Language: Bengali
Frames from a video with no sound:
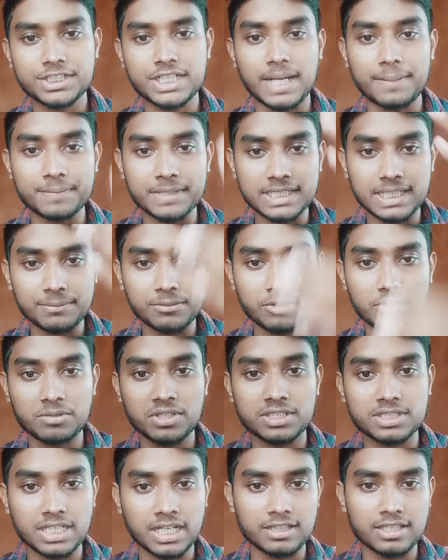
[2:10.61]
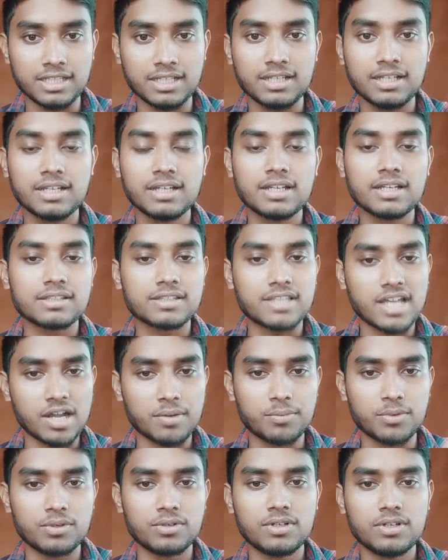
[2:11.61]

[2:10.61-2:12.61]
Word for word: সামনাসামনি তোমাদের সাথে থাকবো